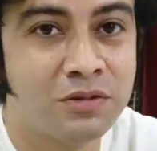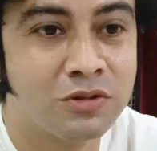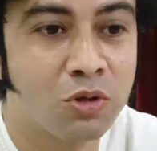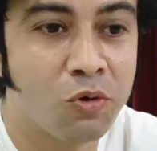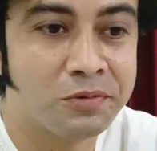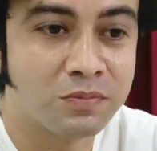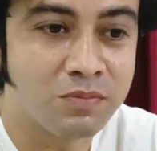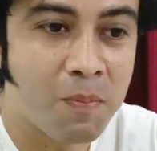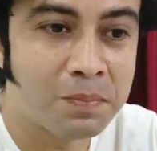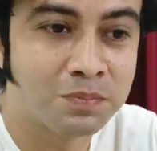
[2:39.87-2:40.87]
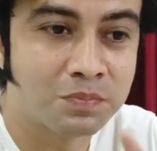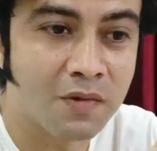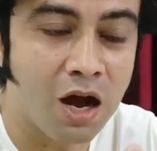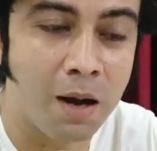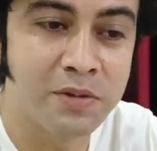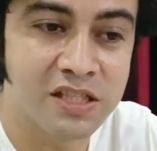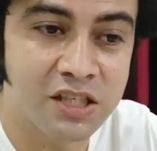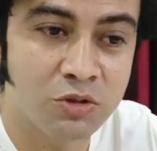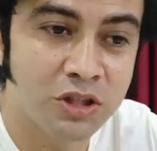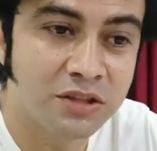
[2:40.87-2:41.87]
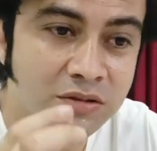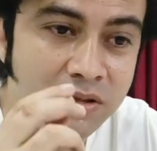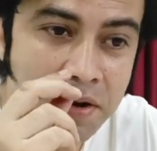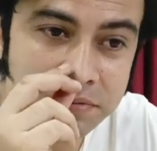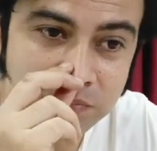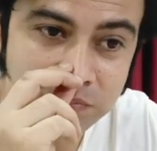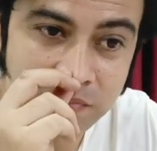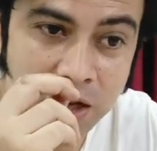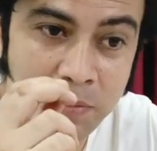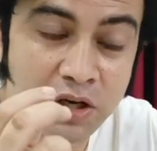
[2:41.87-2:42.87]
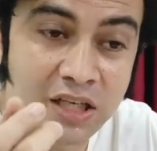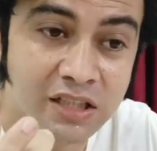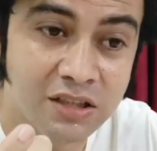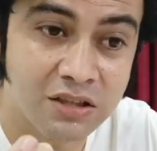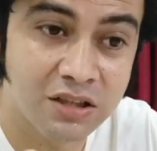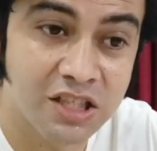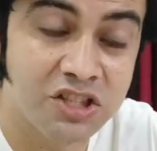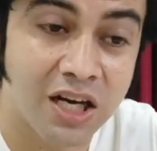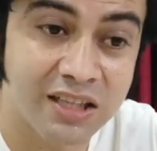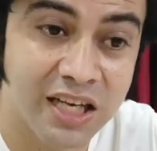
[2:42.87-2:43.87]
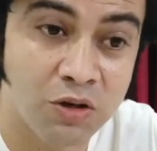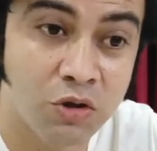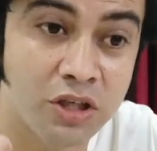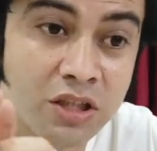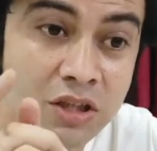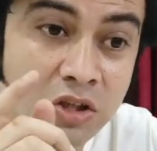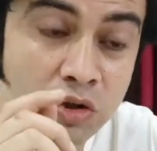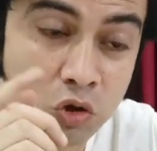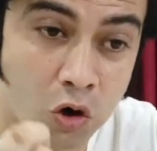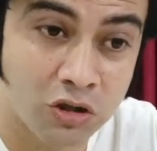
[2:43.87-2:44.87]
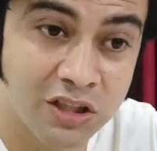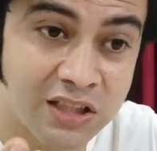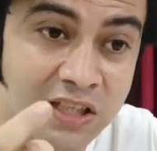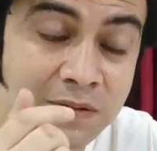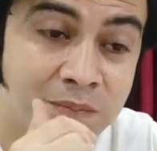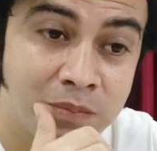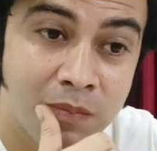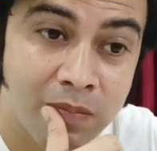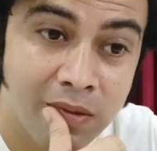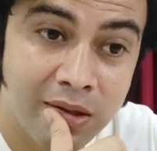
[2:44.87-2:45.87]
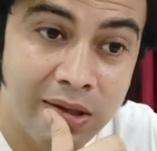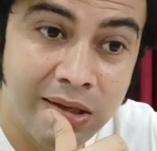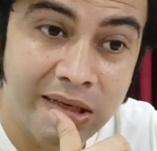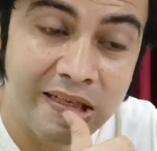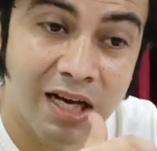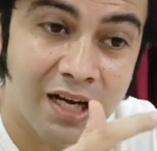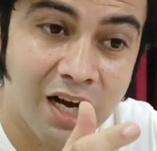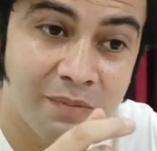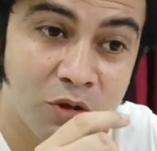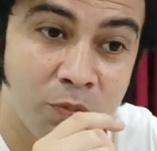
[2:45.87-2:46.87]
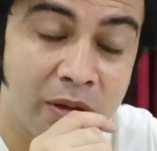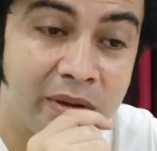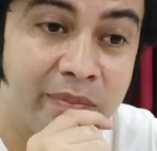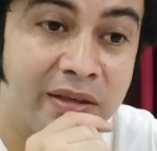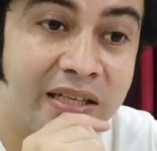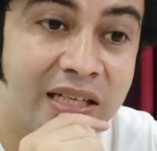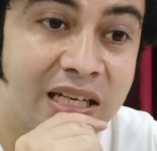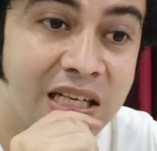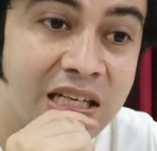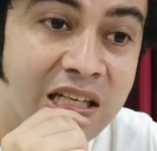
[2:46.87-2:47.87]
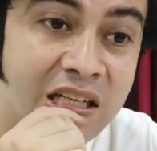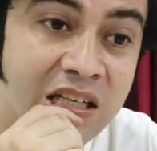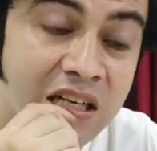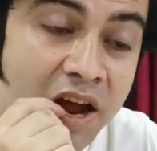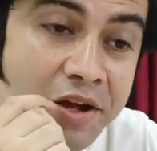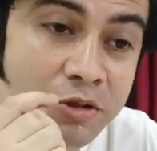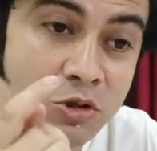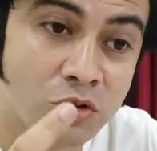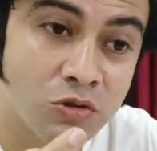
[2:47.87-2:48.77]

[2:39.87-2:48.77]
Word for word: तो आप जैसे कोई कभी कहीं कहीं जाते हैं कोई थॉट देते हैं कि यार आज मेरे को पेमेंट मिलनी है तो